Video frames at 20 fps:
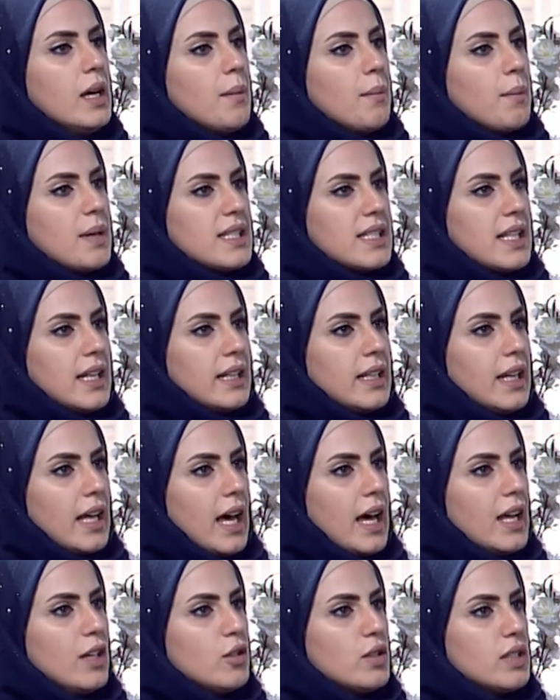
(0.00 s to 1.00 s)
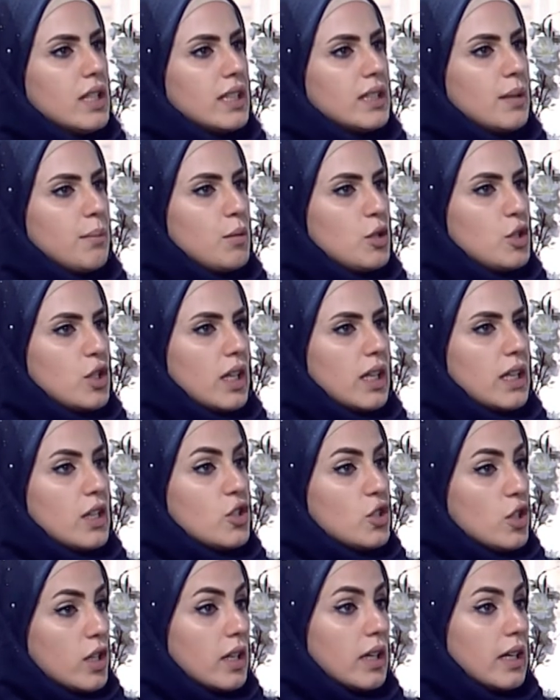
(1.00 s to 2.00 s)
مثلا هل يستخدم بالشكل
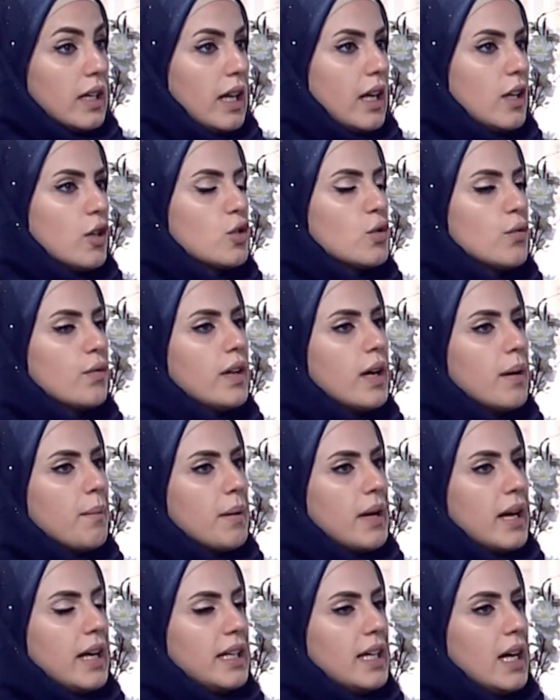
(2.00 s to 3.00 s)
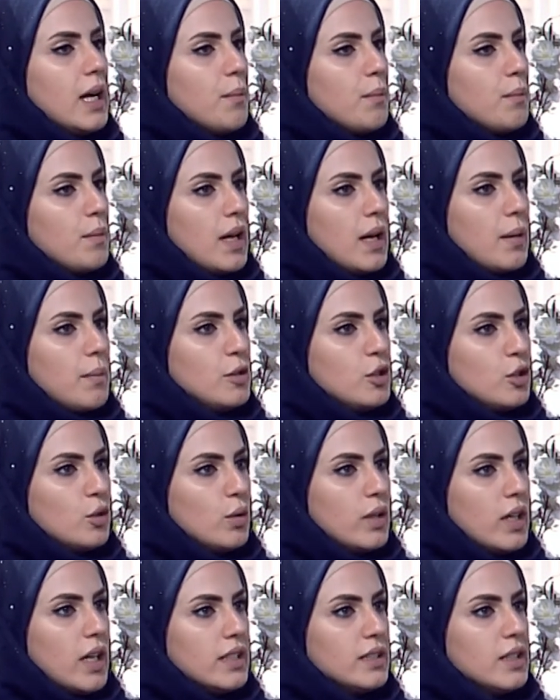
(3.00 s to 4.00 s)
الشرقي لانه شفناه ايام
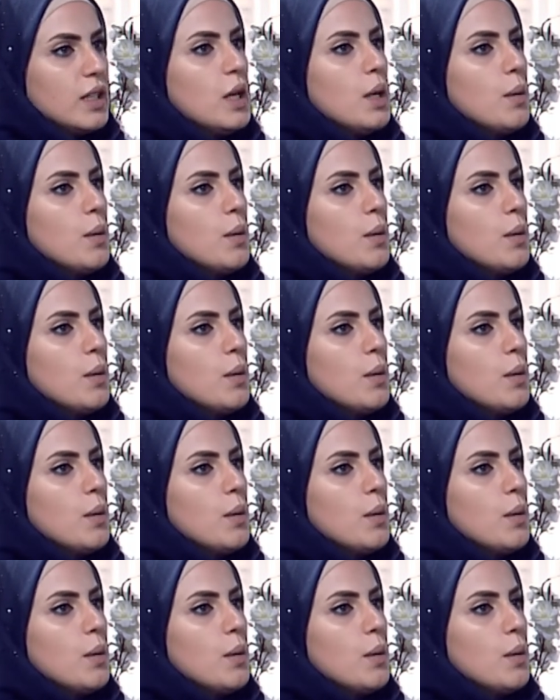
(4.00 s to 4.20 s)
بديكورات